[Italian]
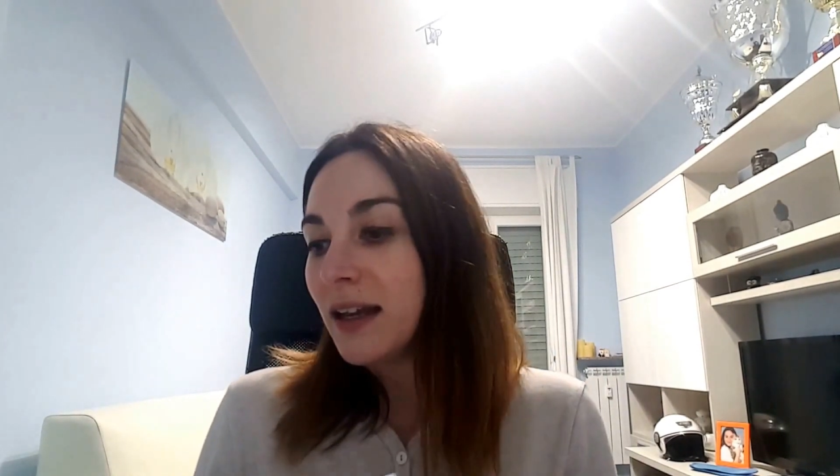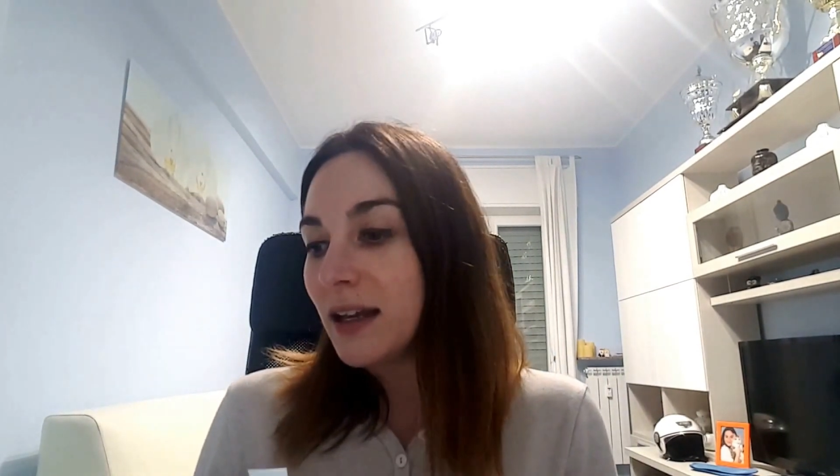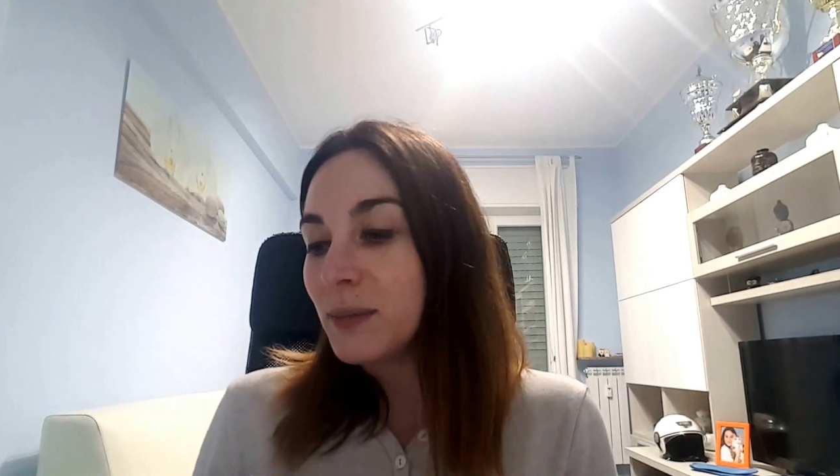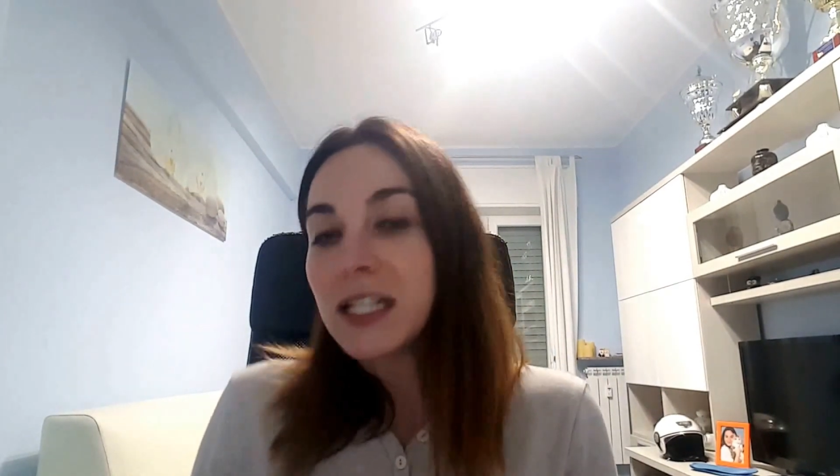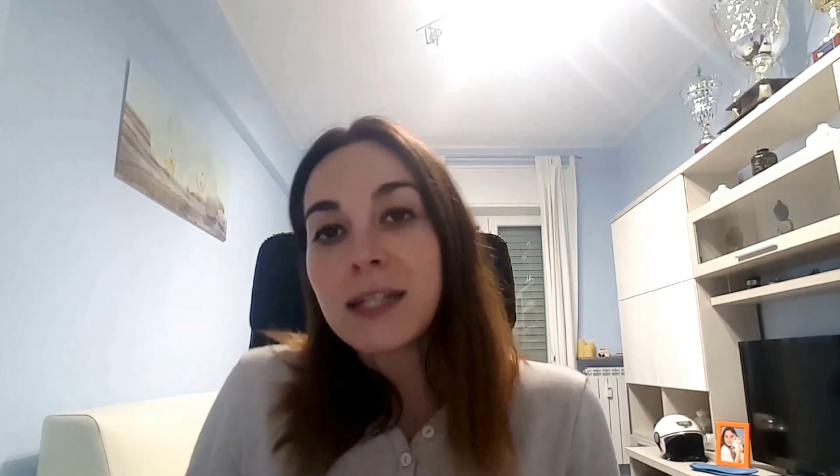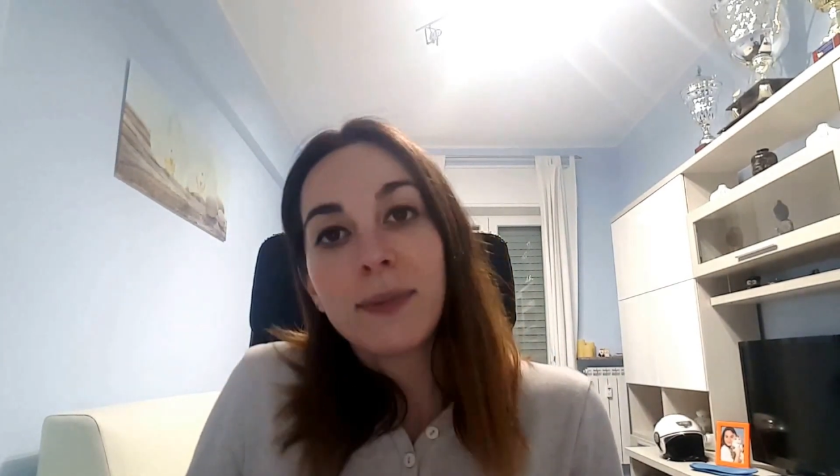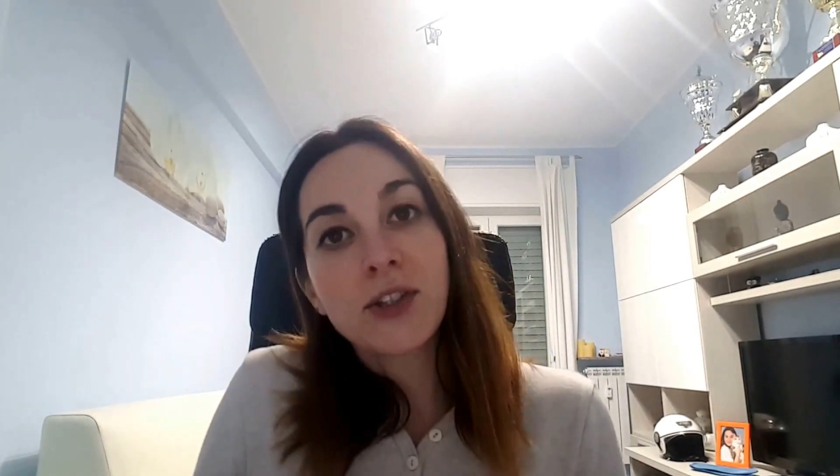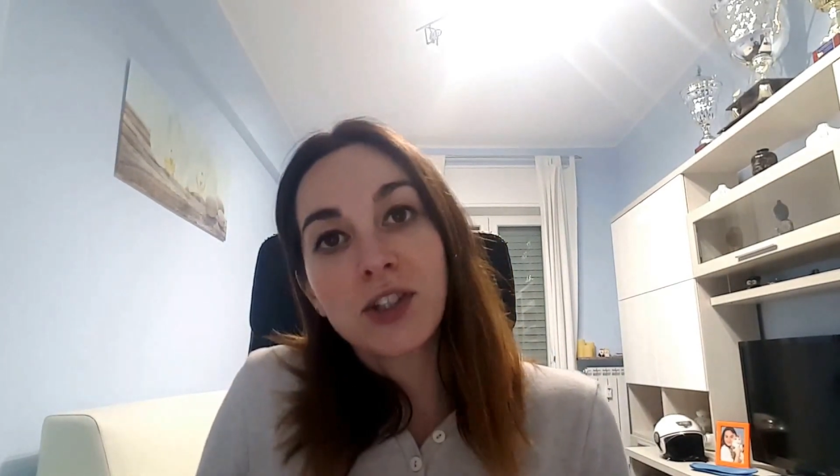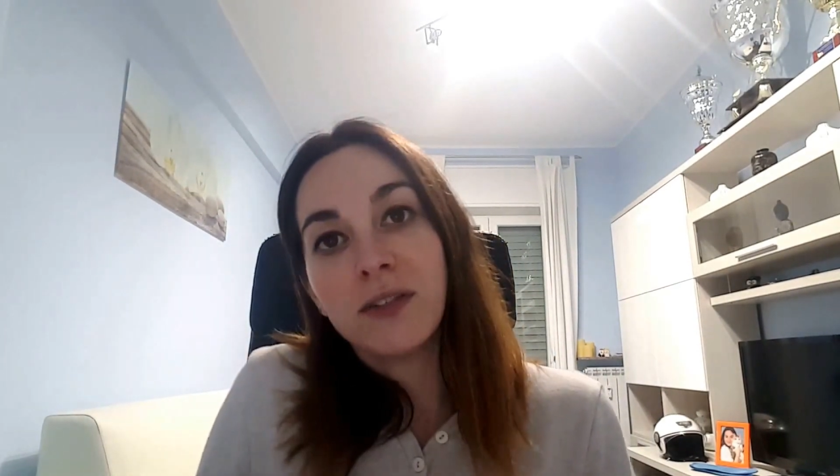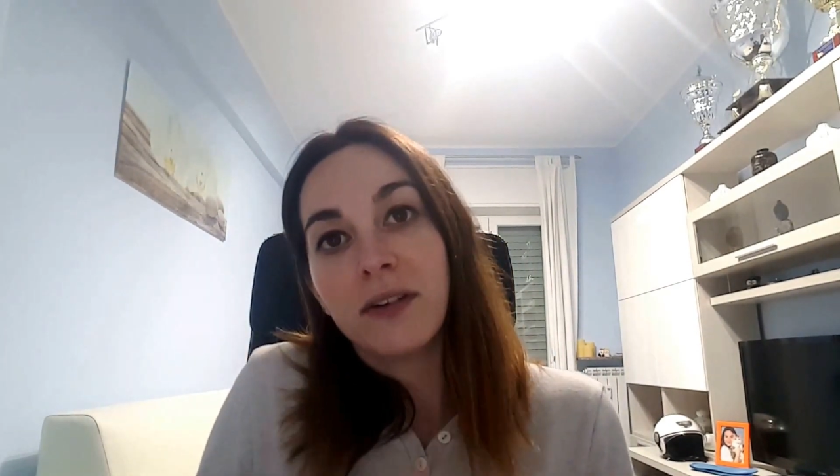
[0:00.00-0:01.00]
E mi
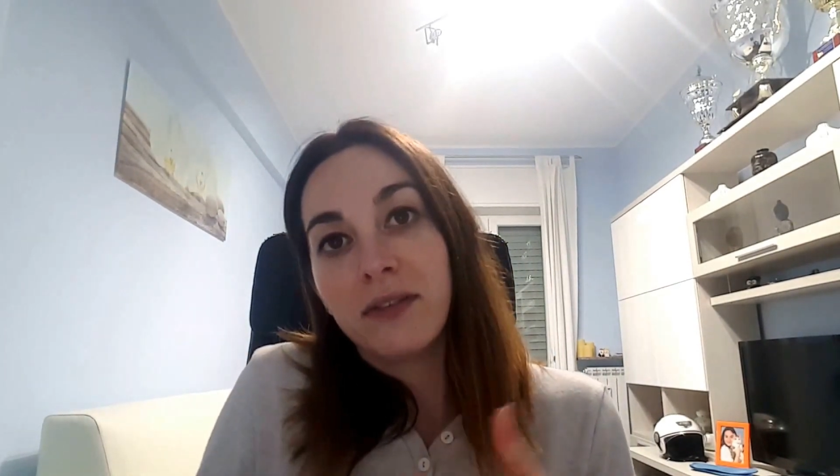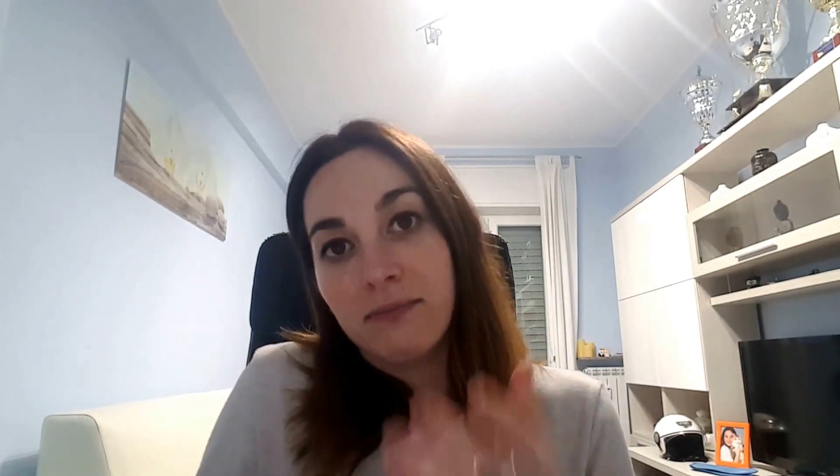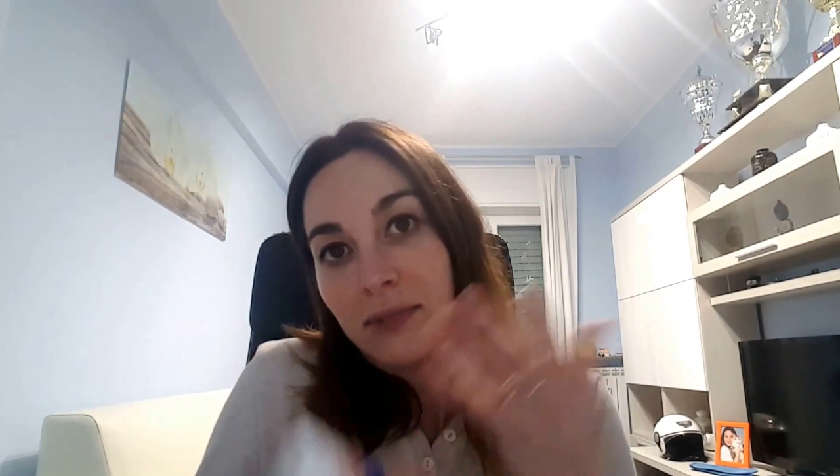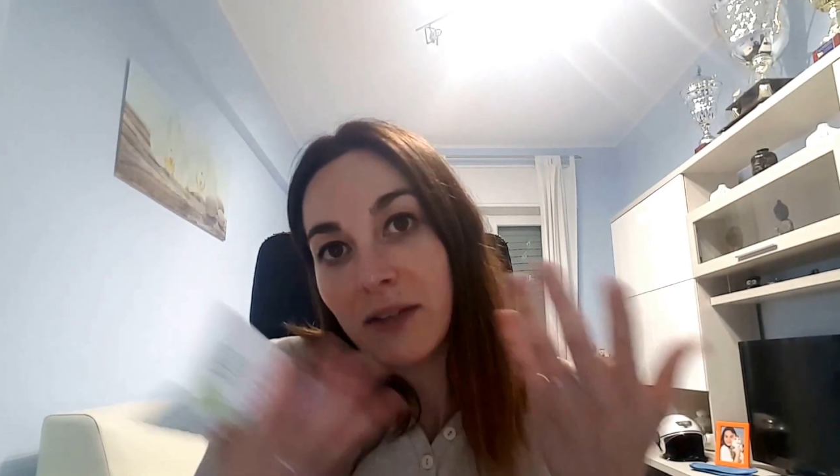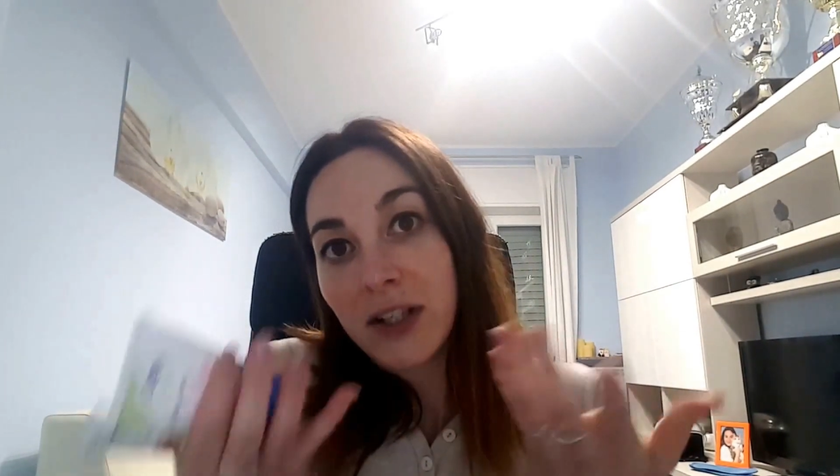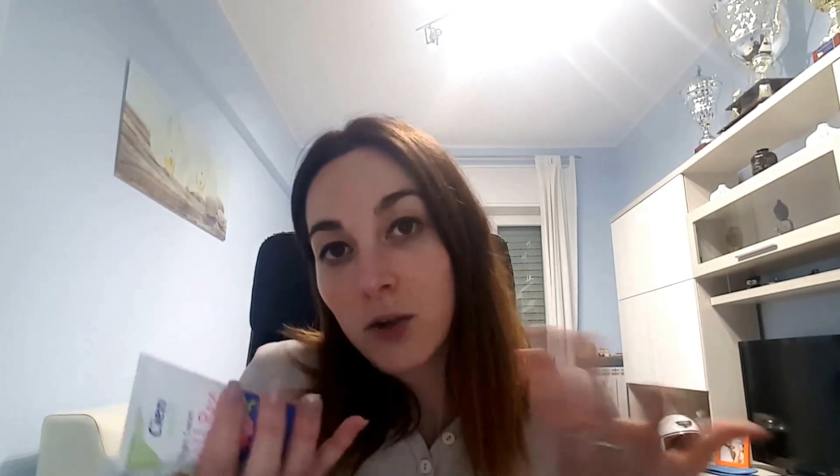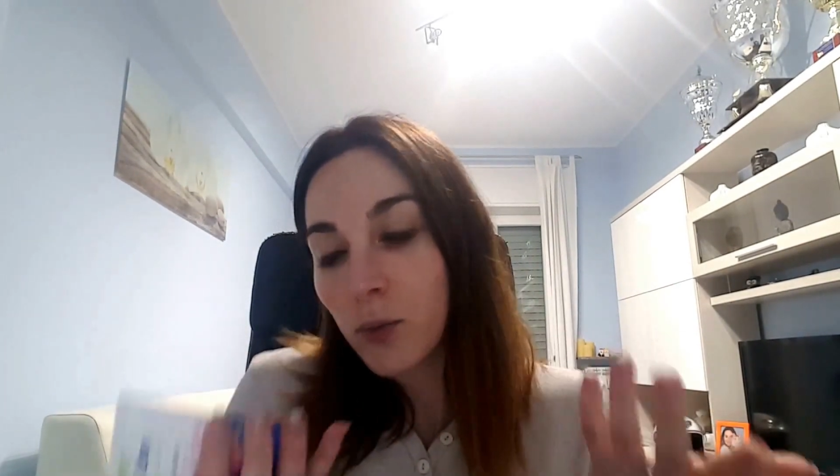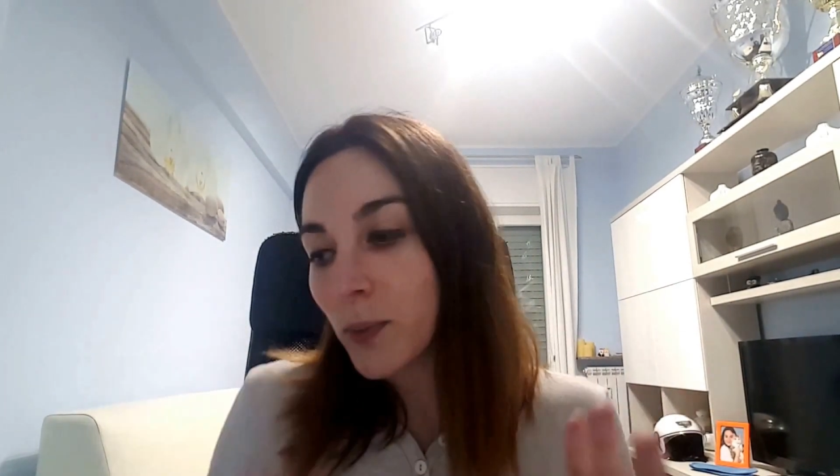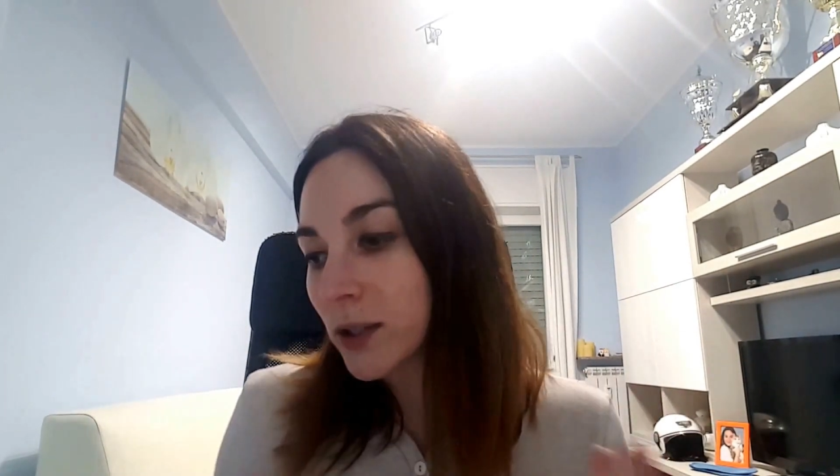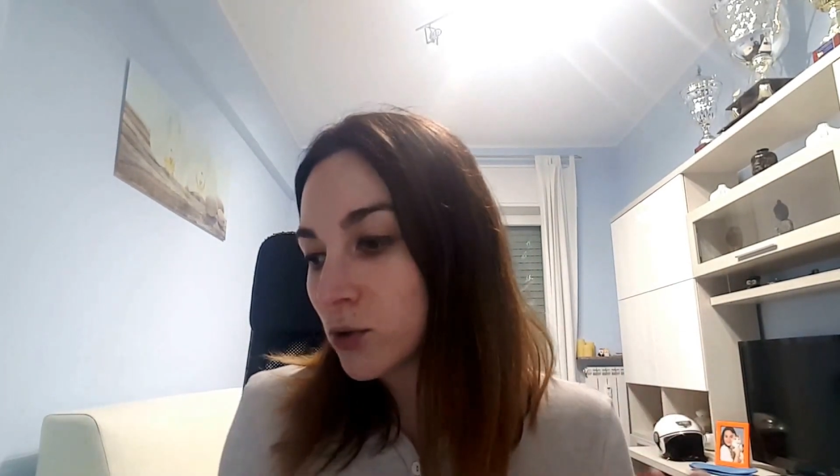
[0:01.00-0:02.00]
dispiace di, di aver
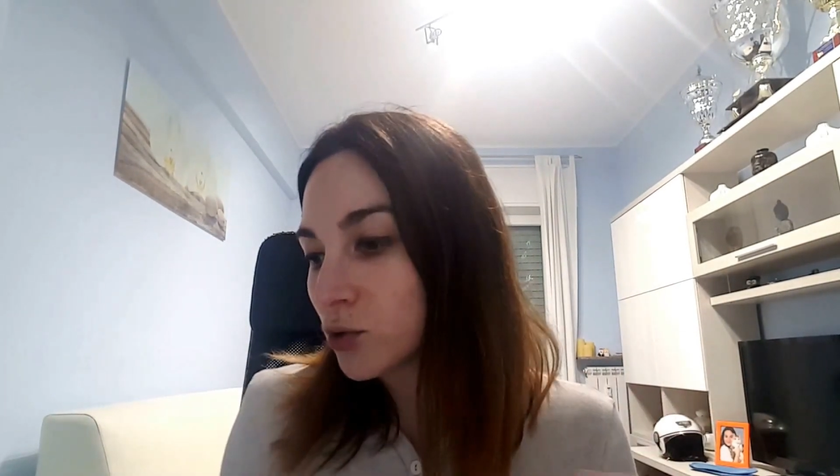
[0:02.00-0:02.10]
comprato